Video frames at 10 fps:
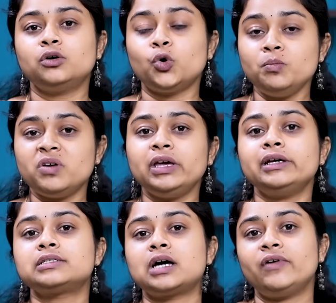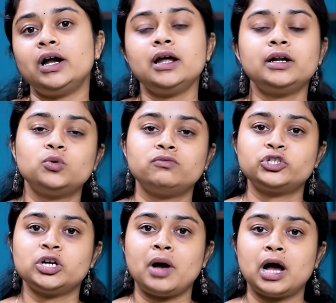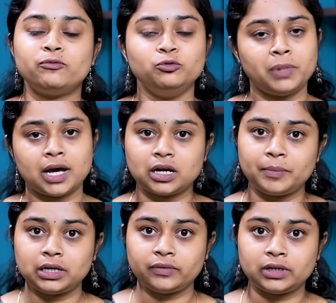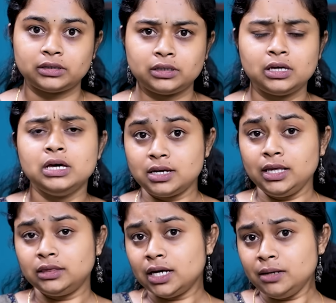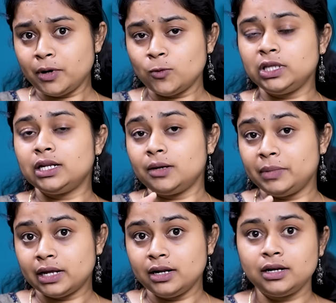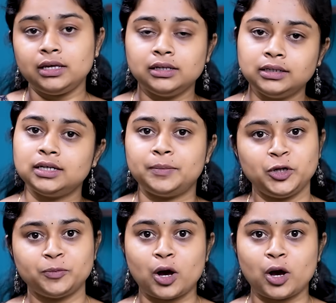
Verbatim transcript: ரொம்பவே சவாலான ஒரு விஷயமாகவும் பார்க்கப்பட்டு வருது சரி தென்பகுதியில் அப்படி என்னென்ன இருக்குது அப்படின்னு